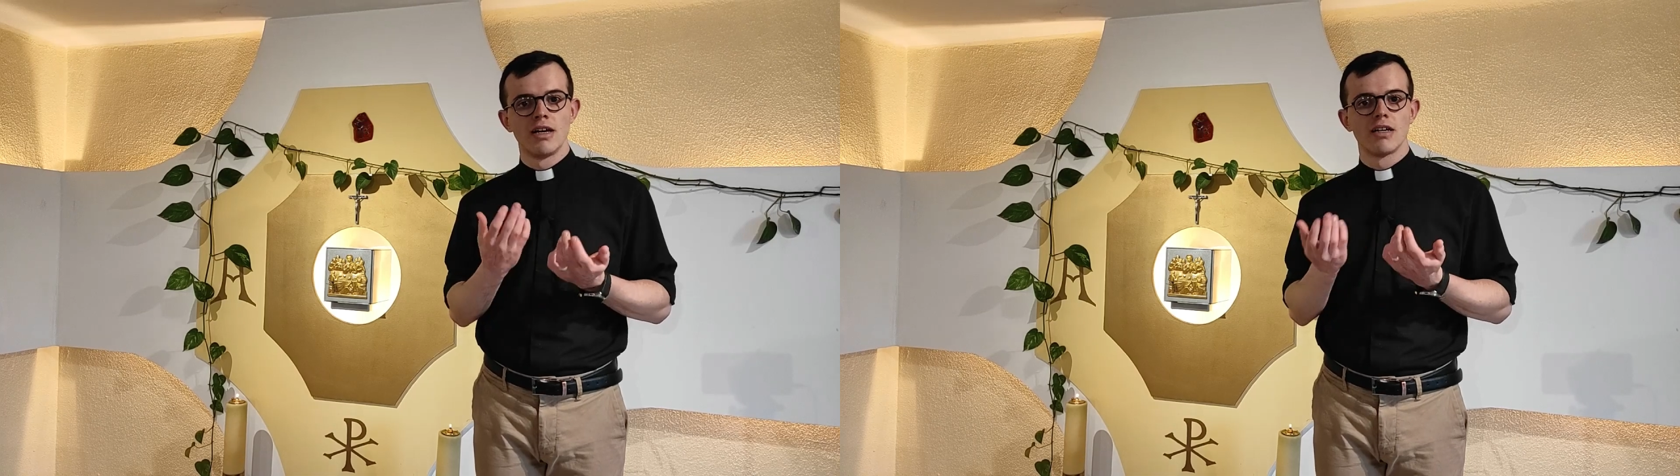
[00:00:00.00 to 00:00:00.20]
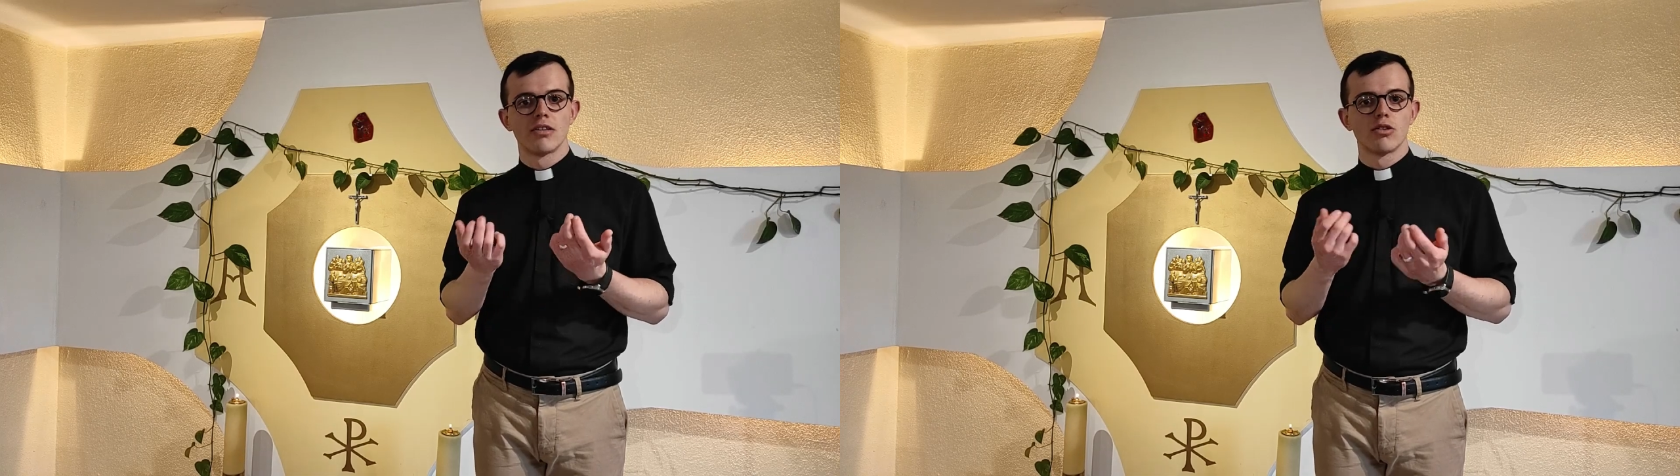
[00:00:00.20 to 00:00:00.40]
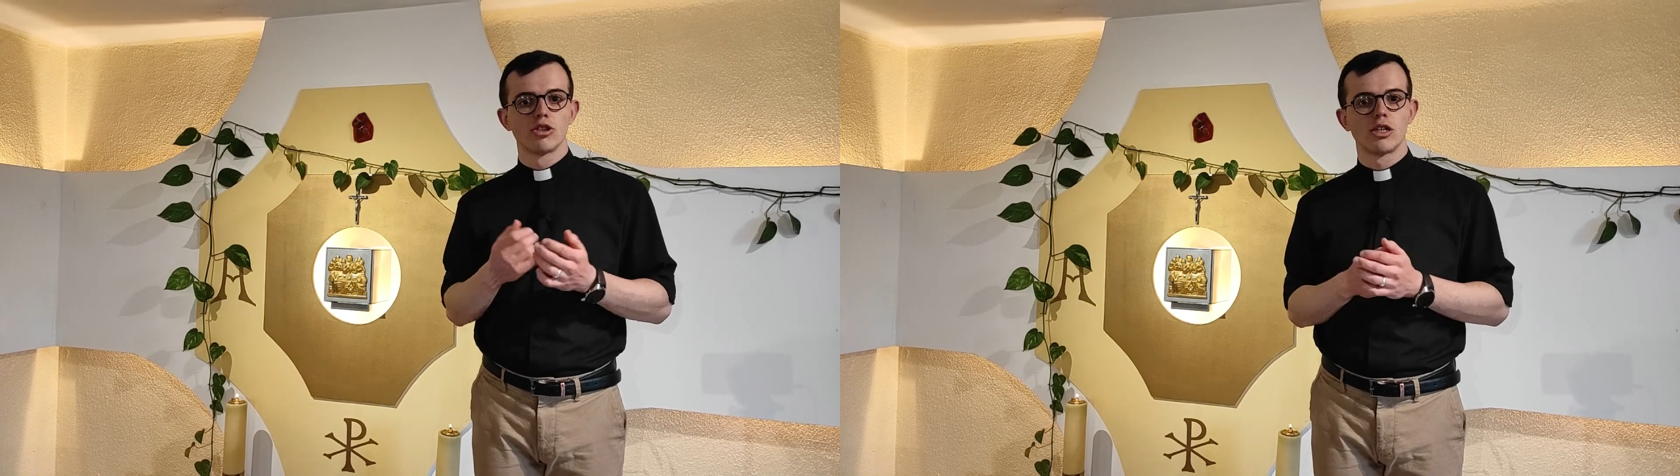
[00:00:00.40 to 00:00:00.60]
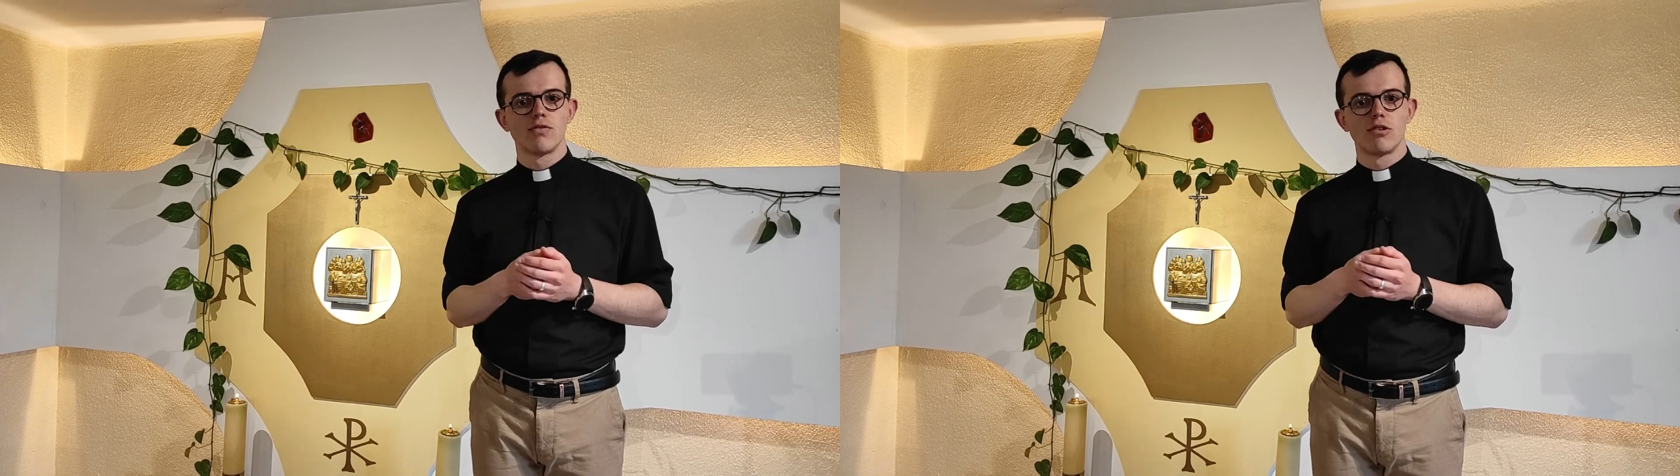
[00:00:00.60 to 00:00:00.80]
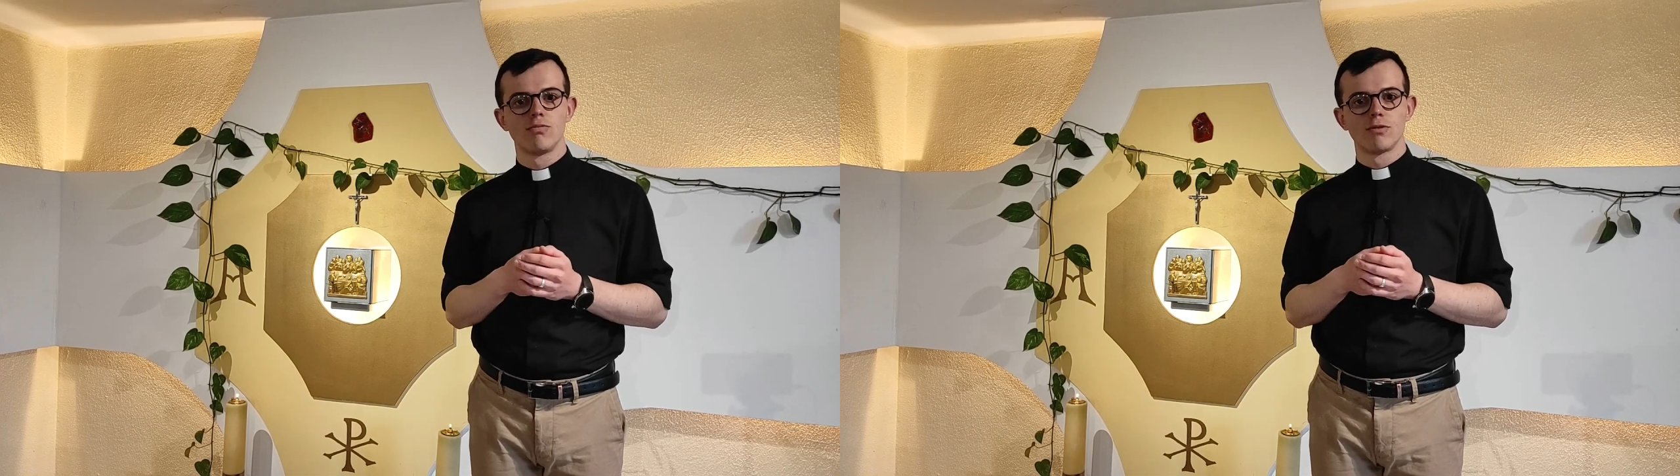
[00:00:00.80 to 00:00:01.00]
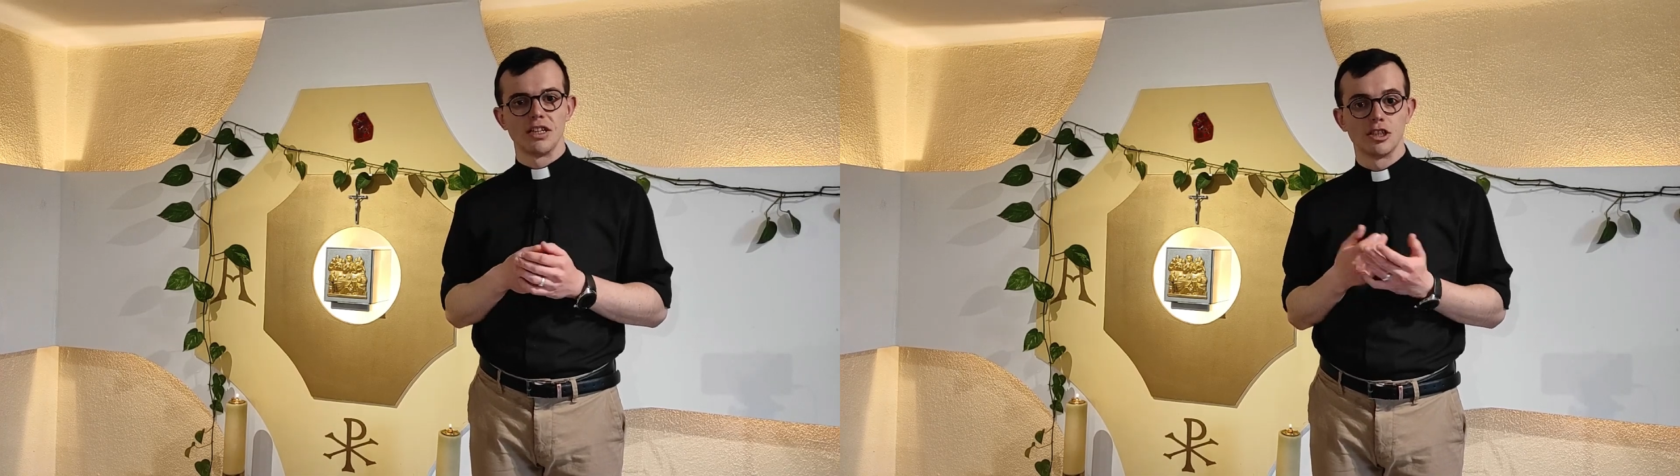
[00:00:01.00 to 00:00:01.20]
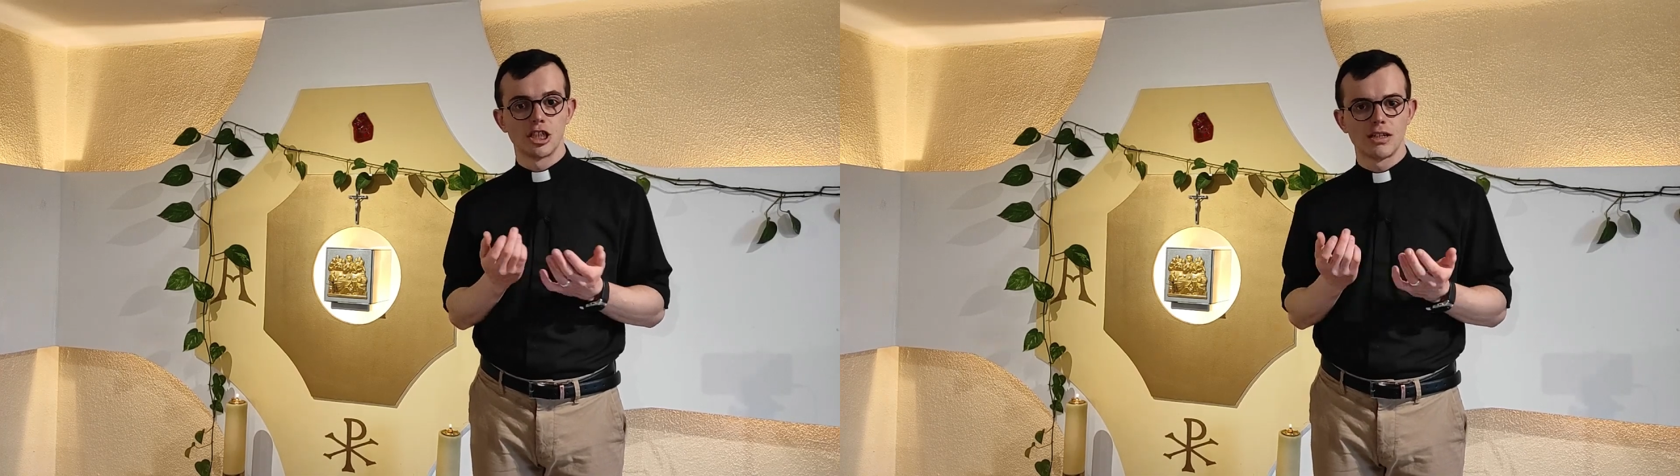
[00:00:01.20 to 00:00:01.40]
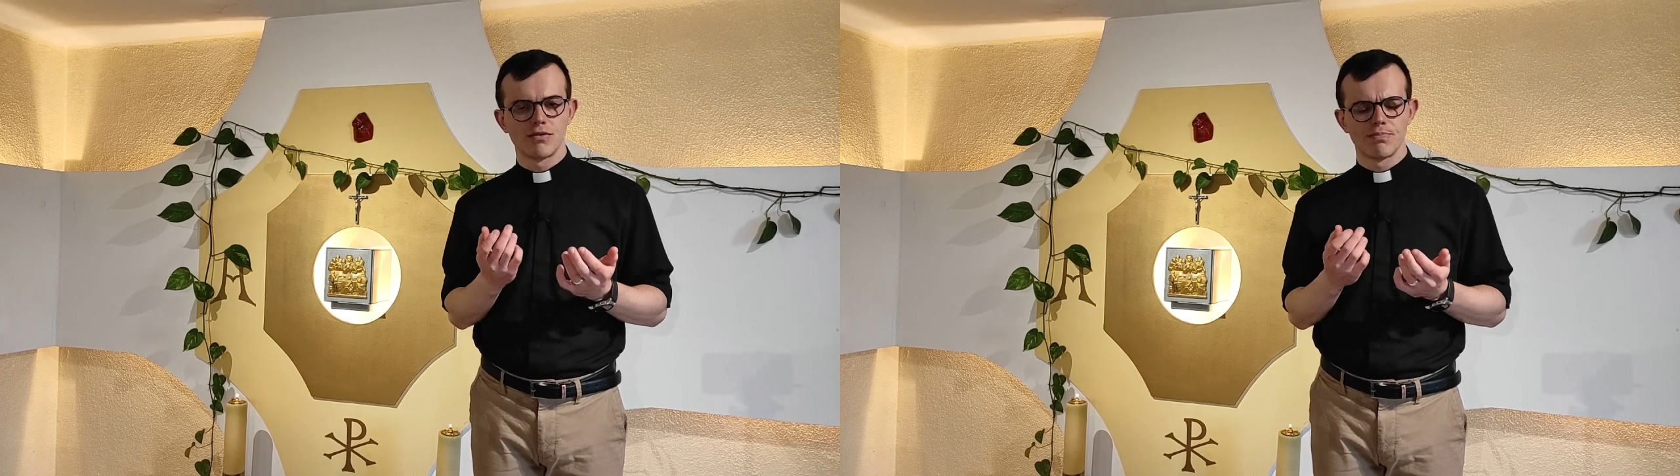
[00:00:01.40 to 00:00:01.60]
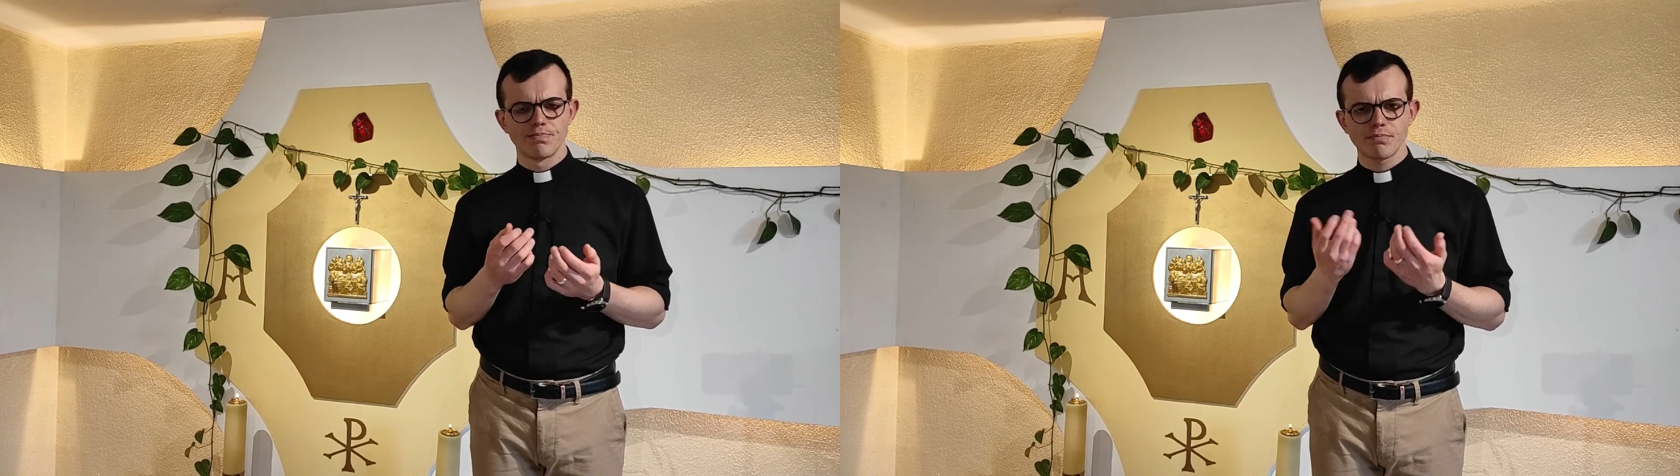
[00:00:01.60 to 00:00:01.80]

e, to drzewo, ten krzew